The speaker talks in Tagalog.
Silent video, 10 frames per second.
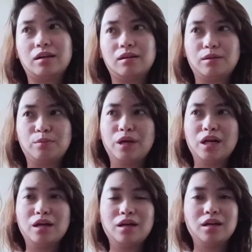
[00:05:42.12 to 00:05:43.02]

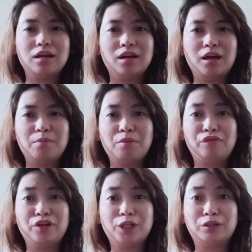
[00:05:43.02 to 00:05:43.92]
para
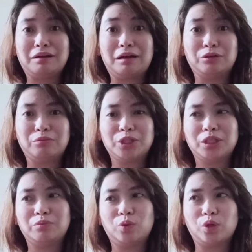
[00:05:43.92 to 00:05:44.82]
ma-filter out pa siya
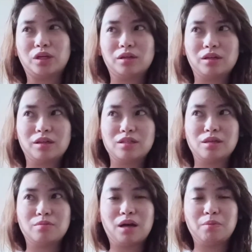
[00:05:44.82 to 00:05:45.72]
more. Kasi
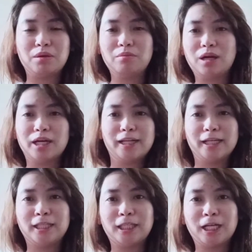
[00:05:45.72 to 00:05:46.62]
baka may mga
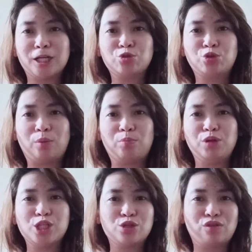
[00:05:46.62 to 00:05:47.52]
natitirang
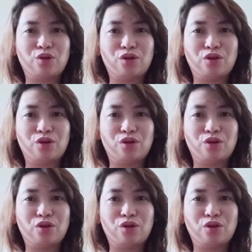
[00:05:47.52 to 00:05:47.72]
droplets of coffee.